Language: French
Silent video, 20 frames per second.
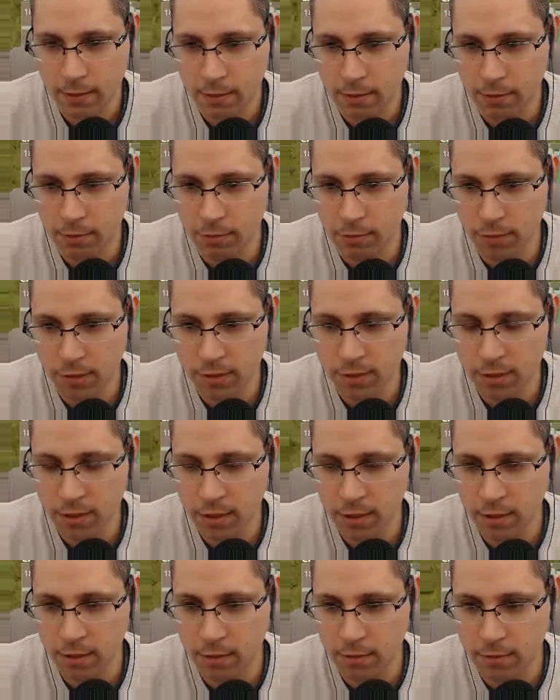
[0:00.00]
D'où
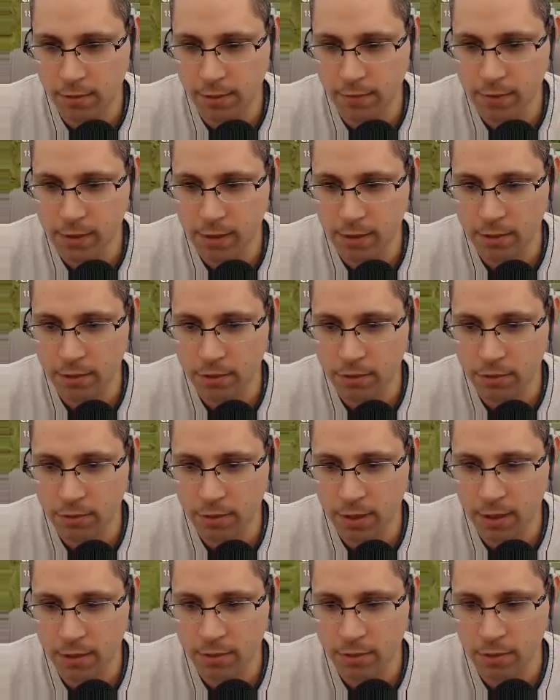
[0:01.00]
l'intérêt d'avoir ce
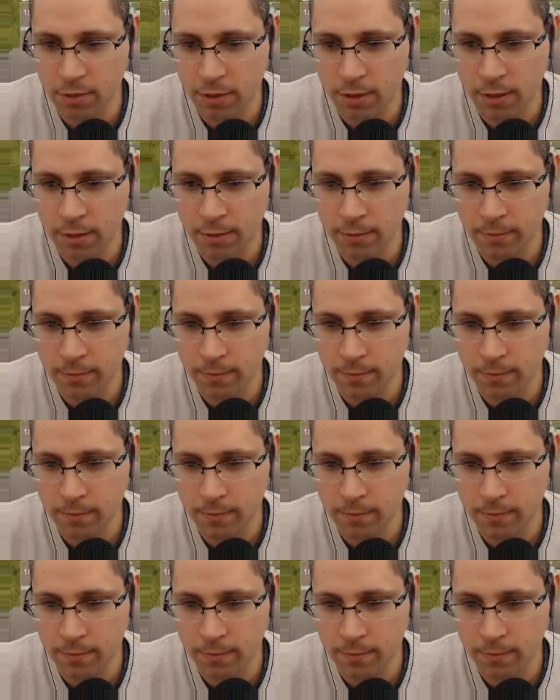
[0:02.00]
tracteur là.